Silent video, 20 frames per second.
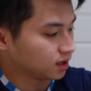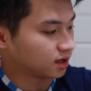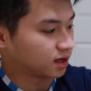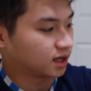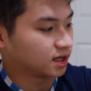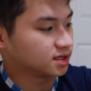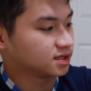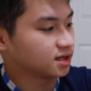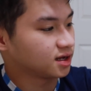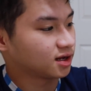Nih
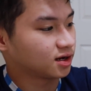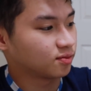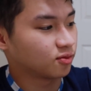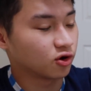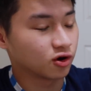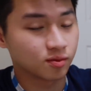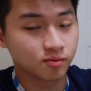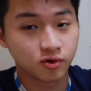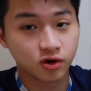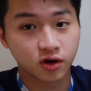guys, ini ada
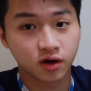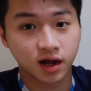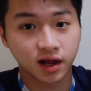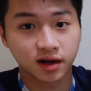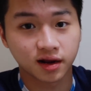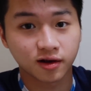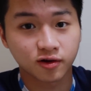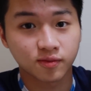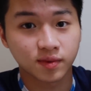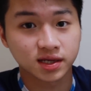bolong-bolong kan.
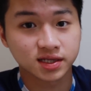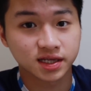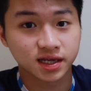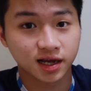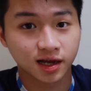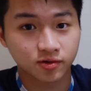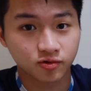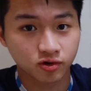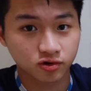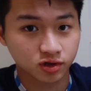Aku masih
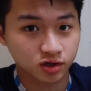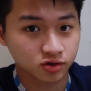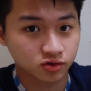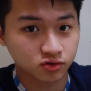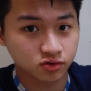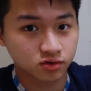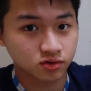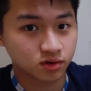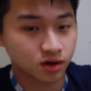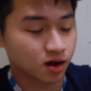ingat waktu
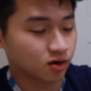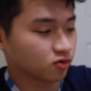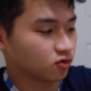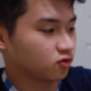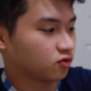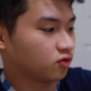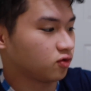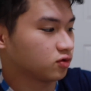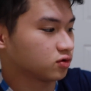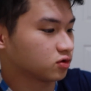itu
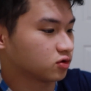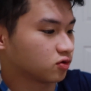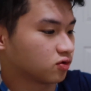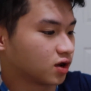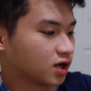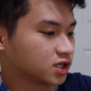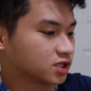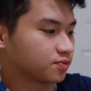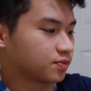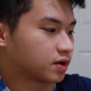aku
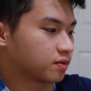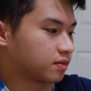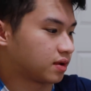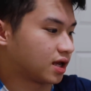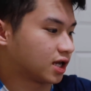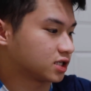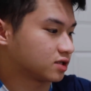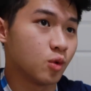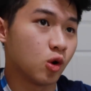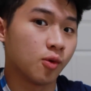tugas
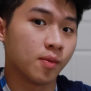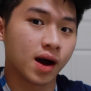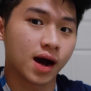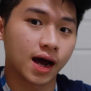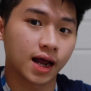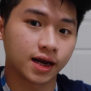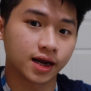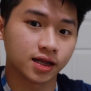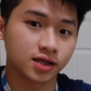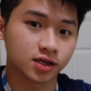permias bawa
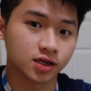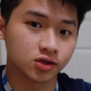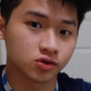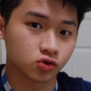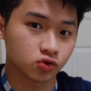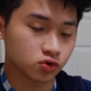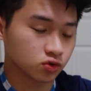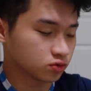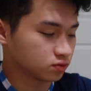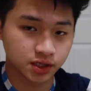makanan
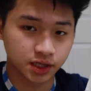gitu.